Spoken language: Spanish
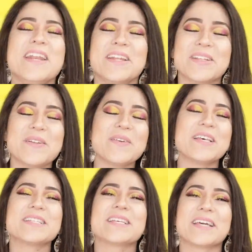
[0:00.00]
No te
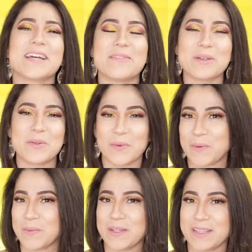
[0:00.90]
olvides de dejarme tu
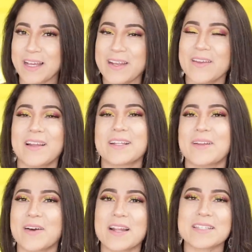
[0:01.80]
comentario y
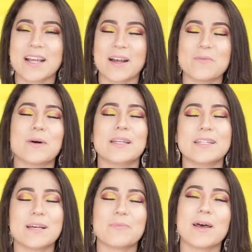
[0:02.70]
activar esa
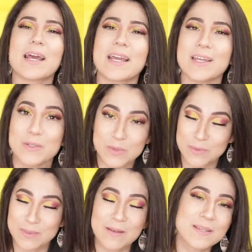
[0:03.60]
campanita para que
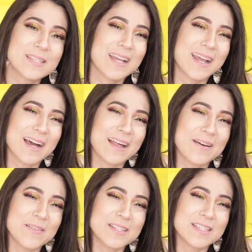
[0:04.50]
YouTube te avise
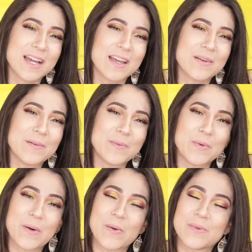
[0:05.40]
cada vez que hay un
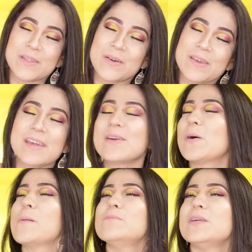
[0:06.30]
nuevo video. Y
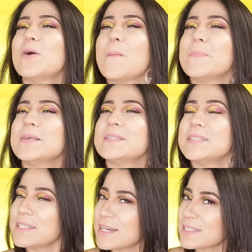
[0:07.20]
conmigo, mis
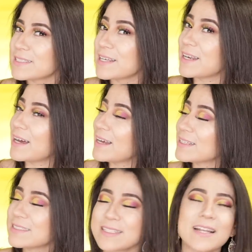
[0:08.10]
chicas, será
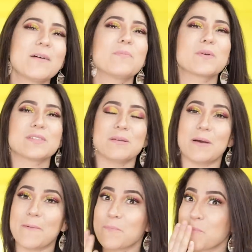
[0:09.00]
hasta la
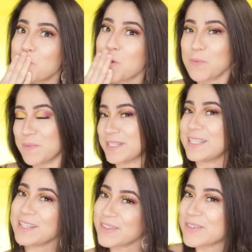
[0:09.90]
próxima.
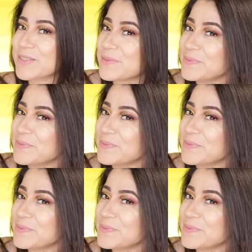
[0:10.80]
Besitos.